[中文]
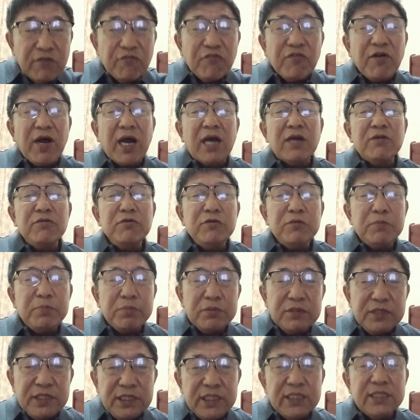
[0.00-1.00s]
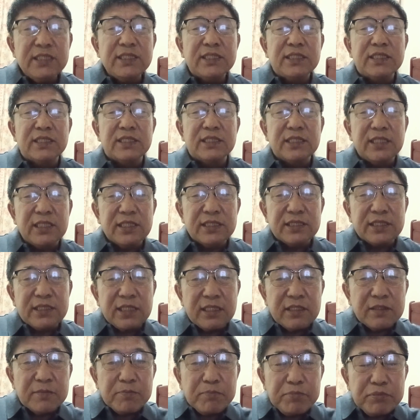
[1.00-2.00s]
法律不禁止的事
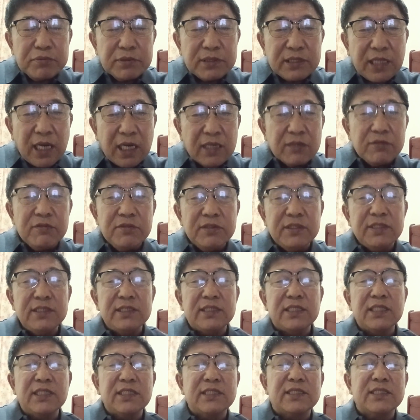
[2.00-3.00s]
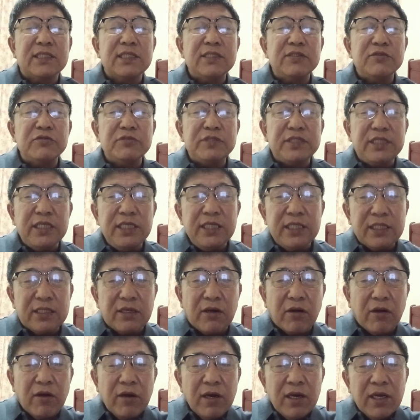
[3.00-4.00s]
儿，不等于你这个事儿就地
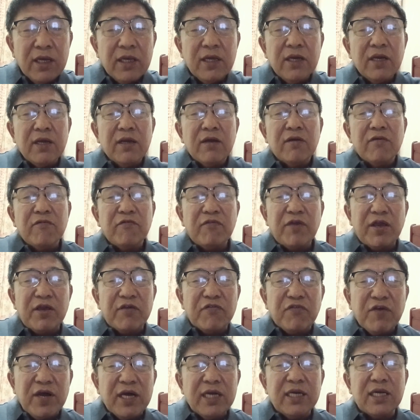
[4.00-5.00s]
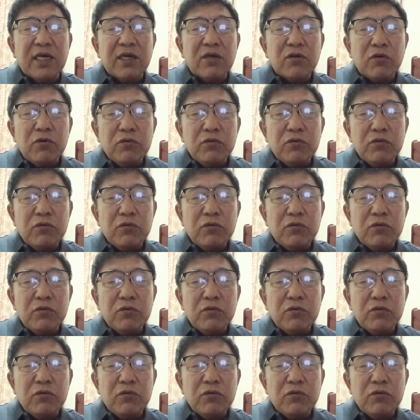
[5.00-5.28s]
道。违反了